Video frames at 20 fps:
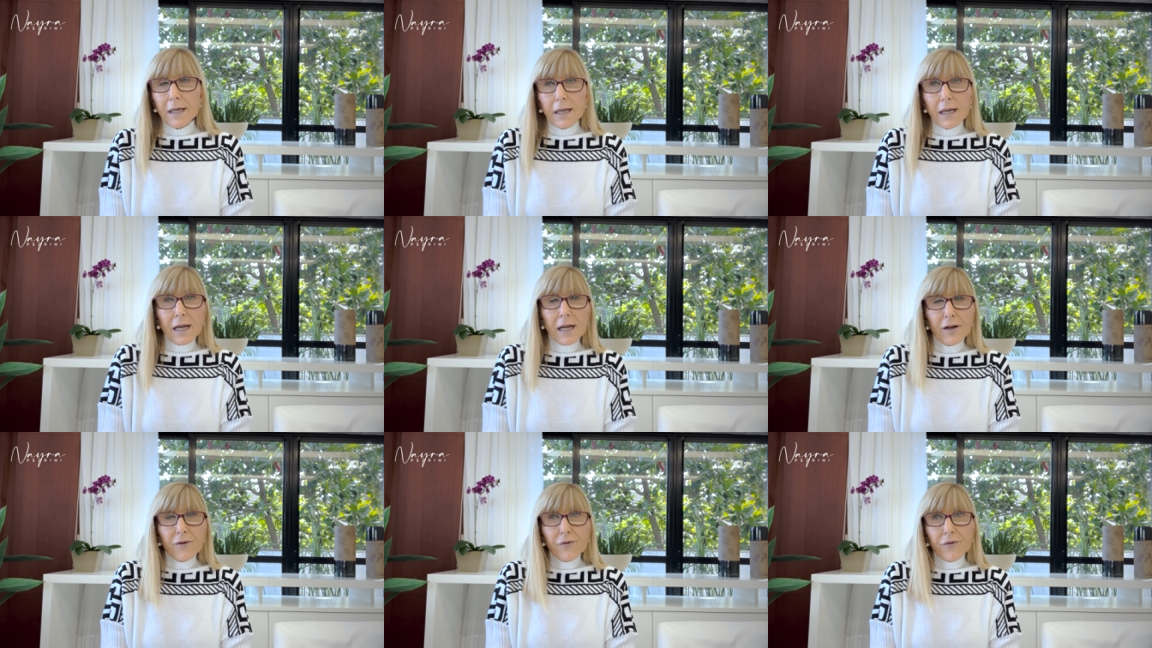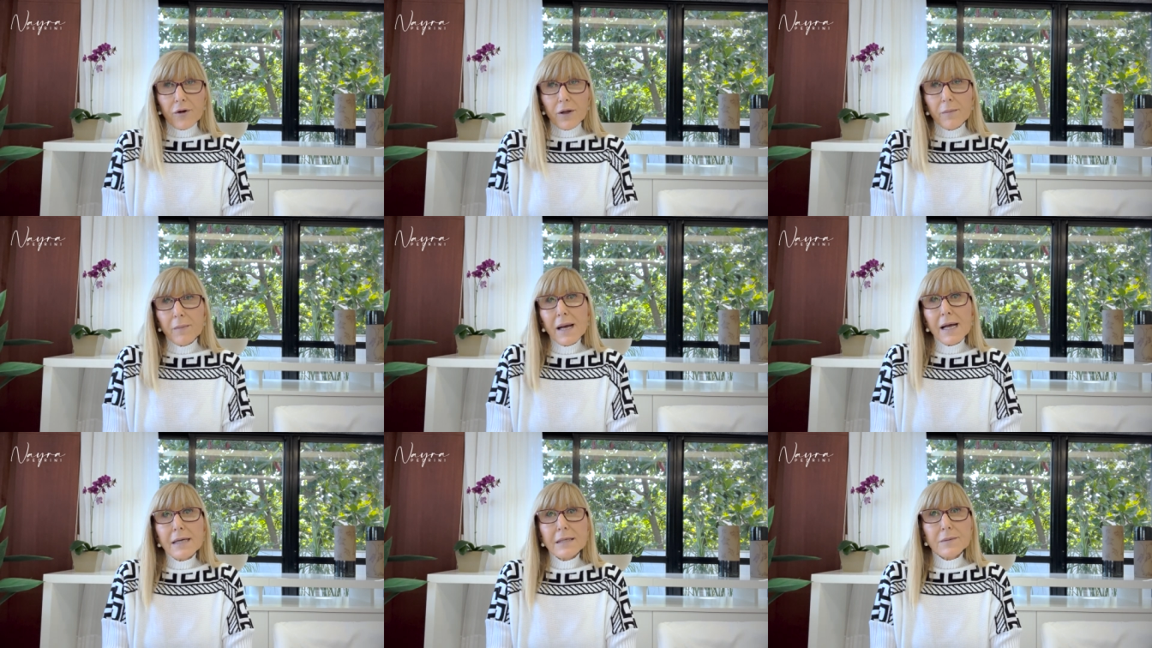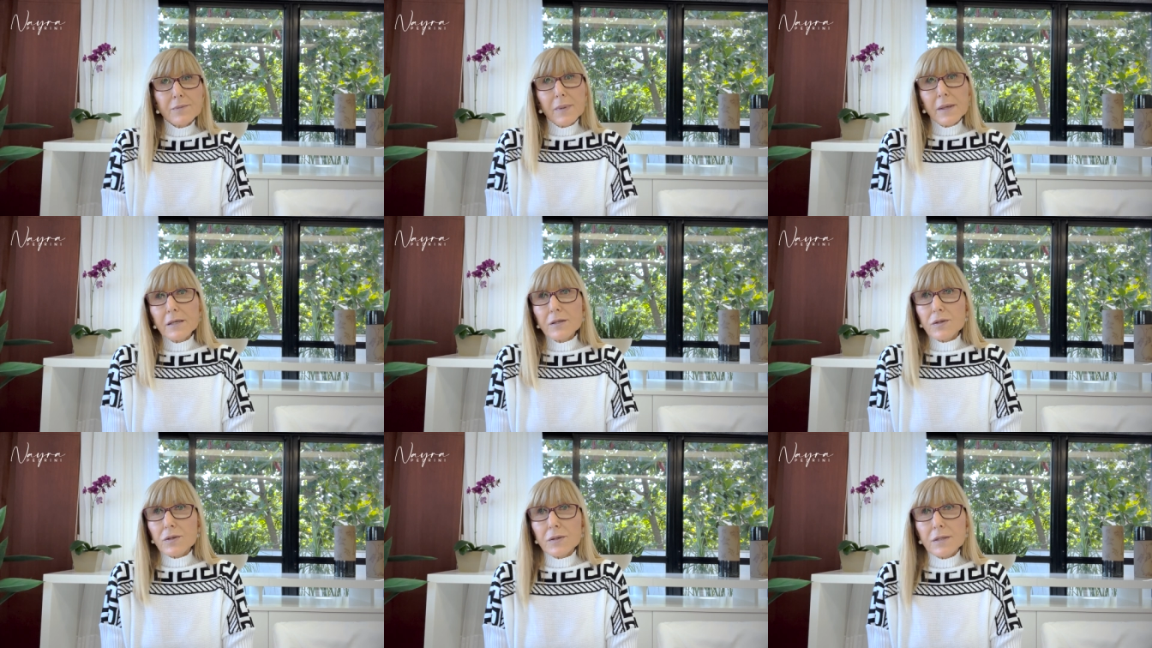Ele foi mais
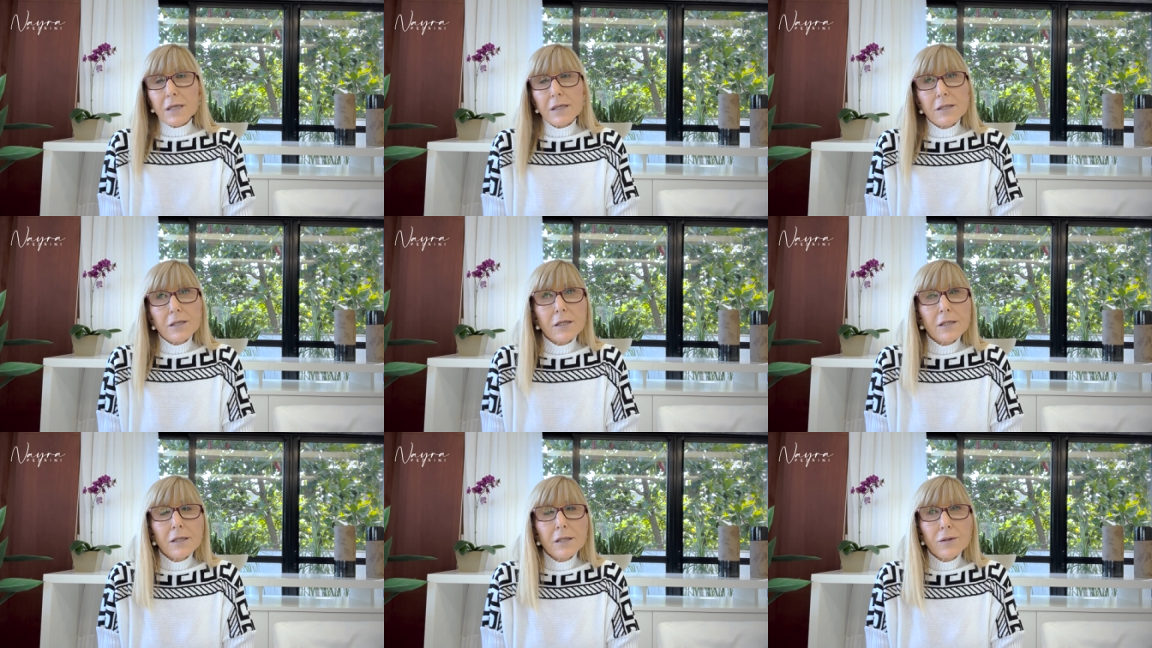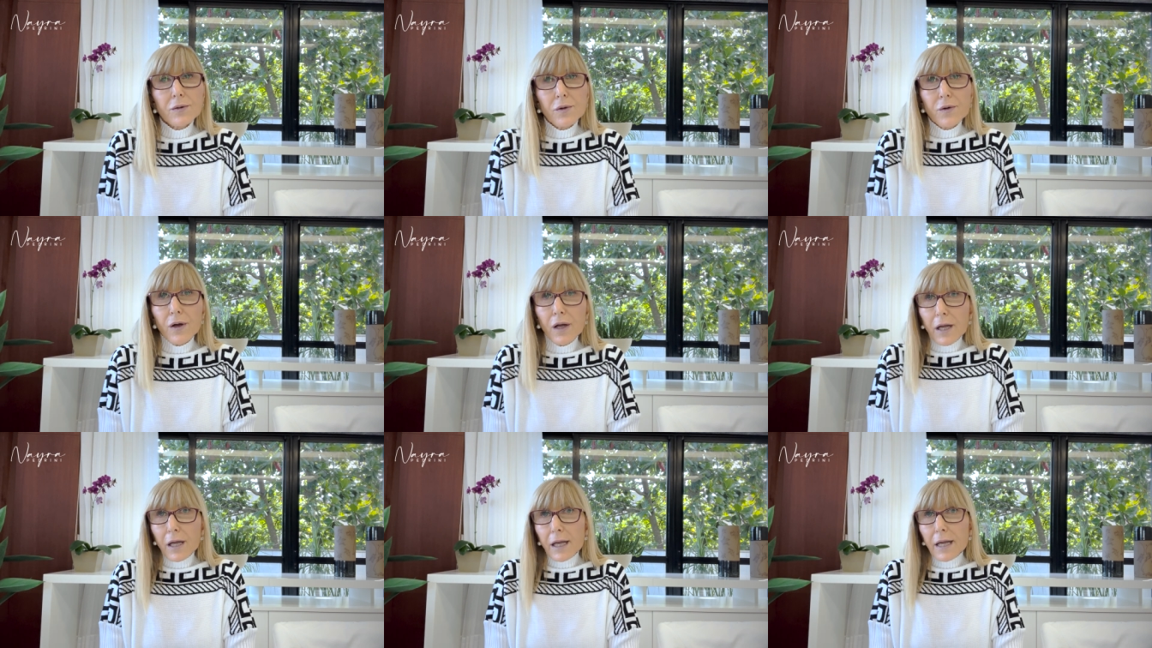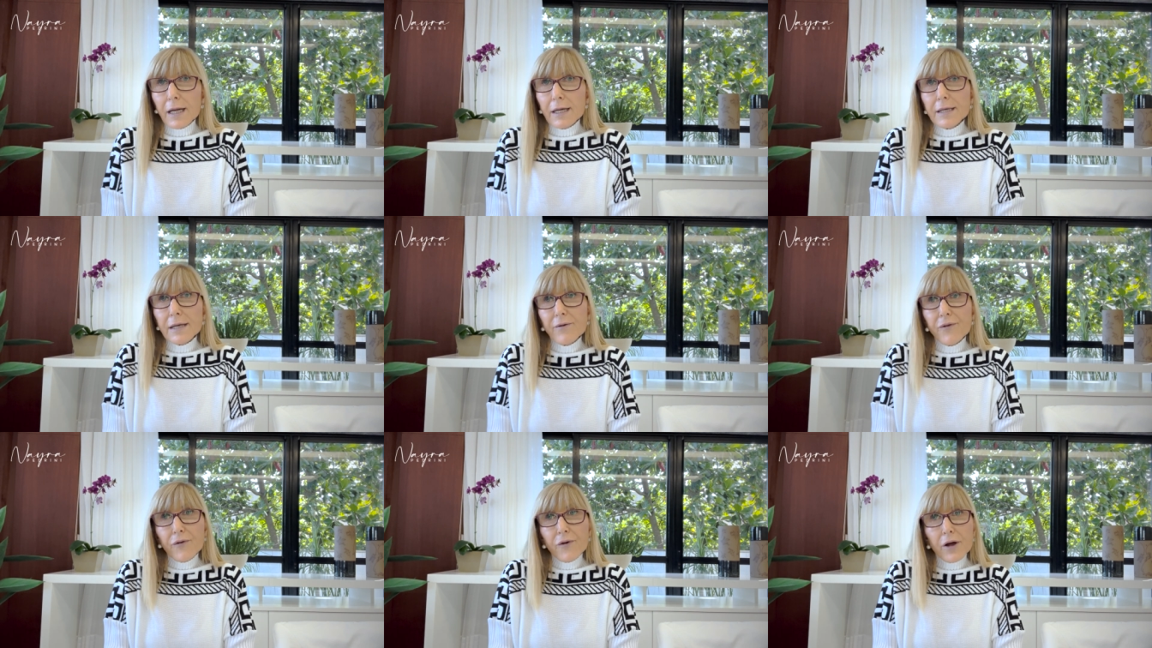bem-sucedido,
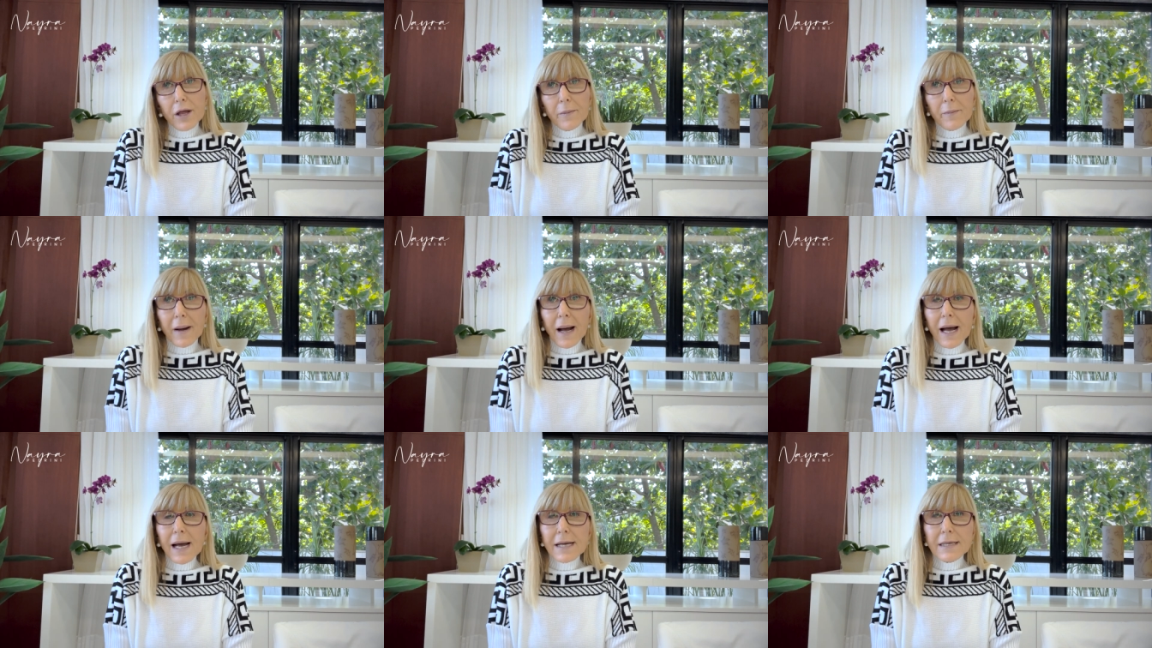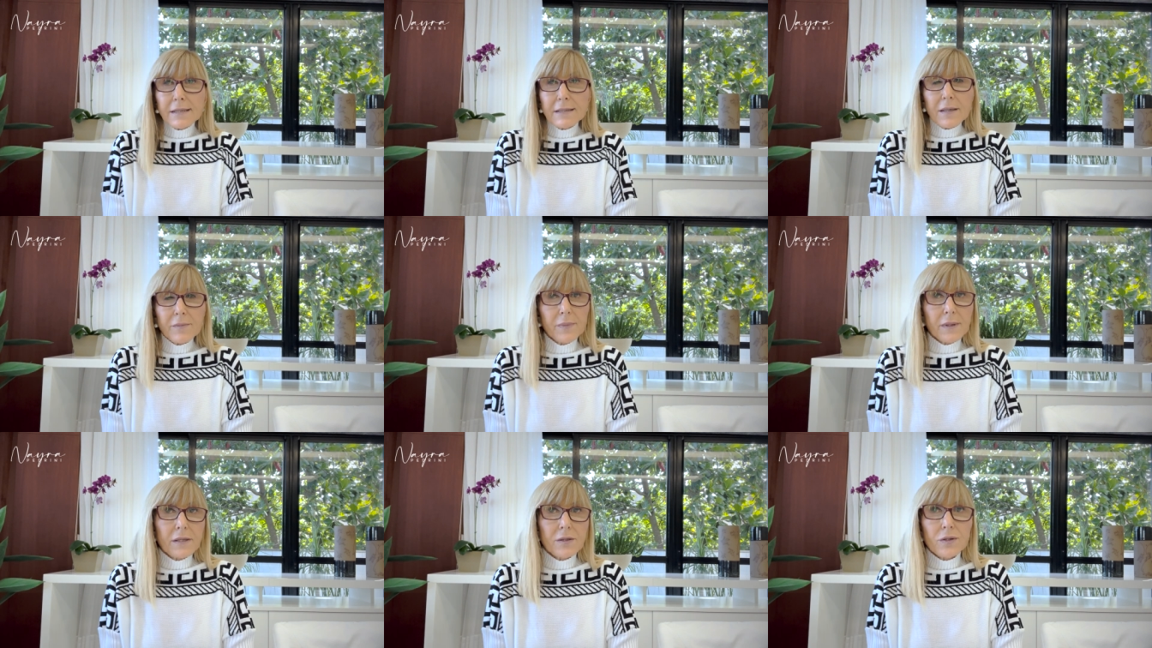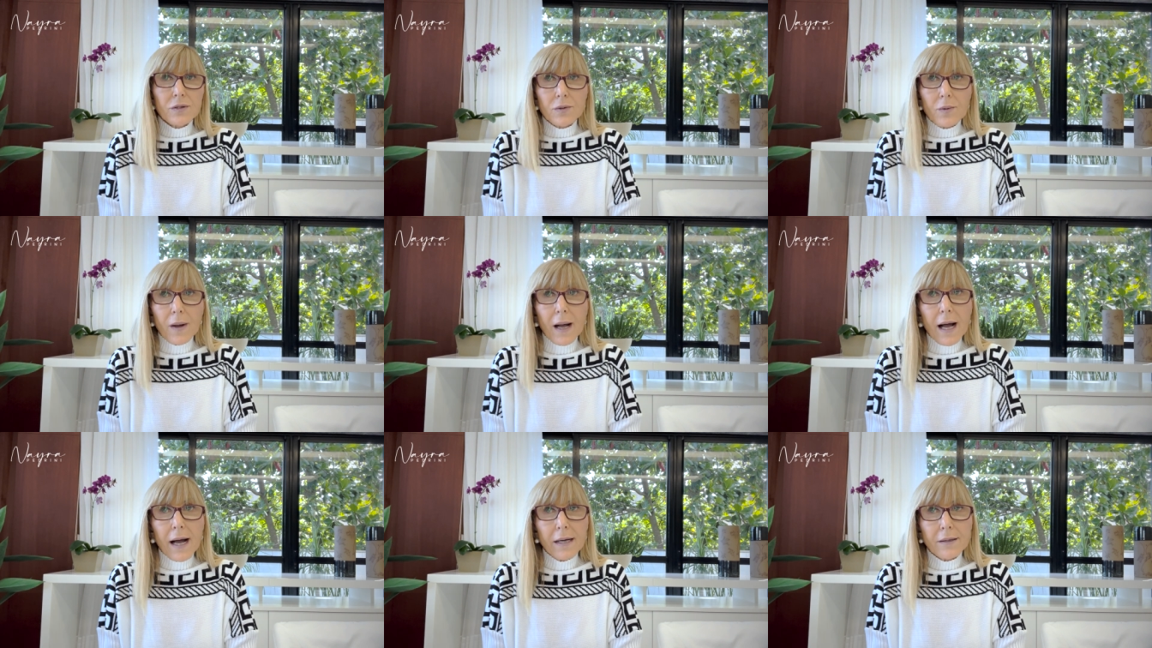ele foi mais
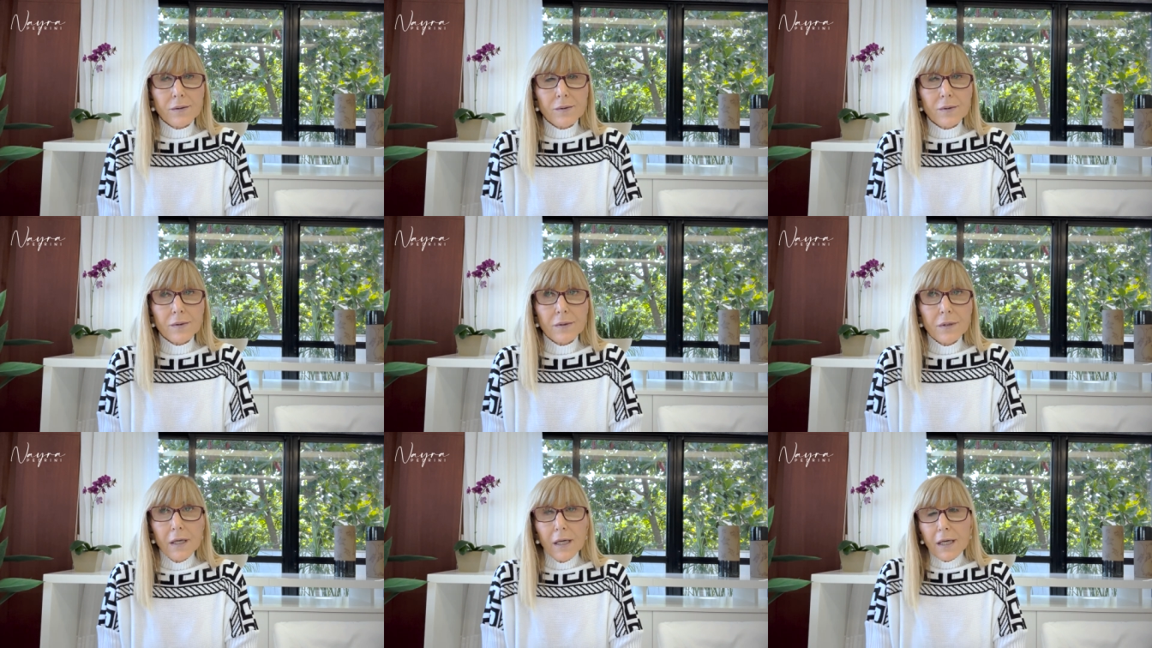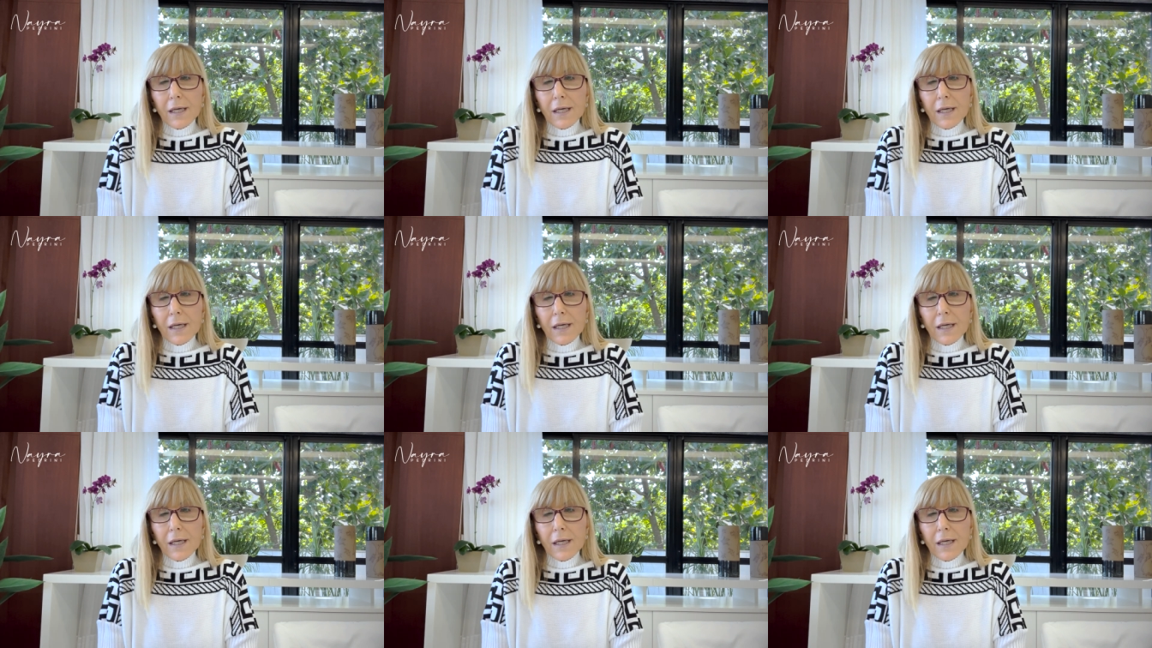abençoado,